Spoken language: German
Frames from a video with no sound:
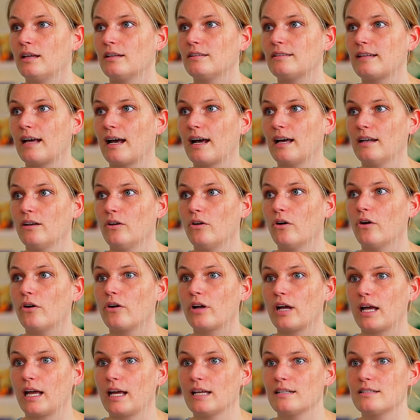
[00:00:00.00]
daran noch
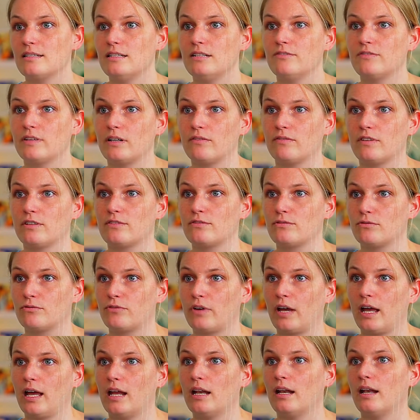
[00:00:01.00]
kreativ etwas zu
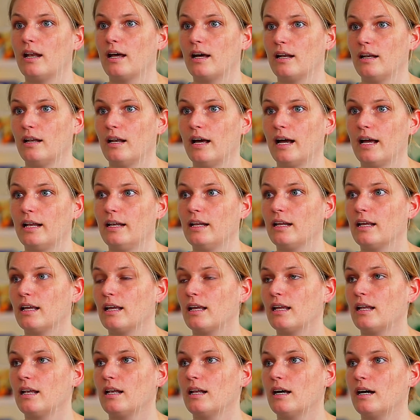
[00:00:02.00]
verändern. Einige
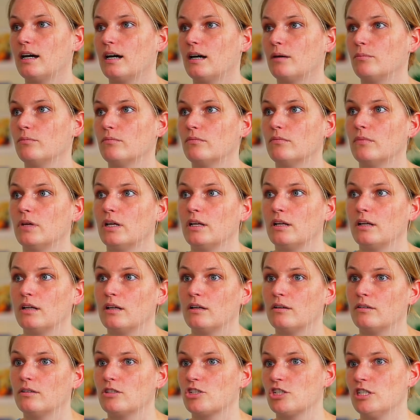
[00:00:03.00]
Kinder haben
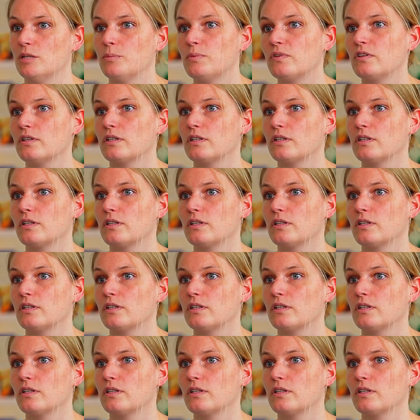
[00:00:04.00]
Schnipsel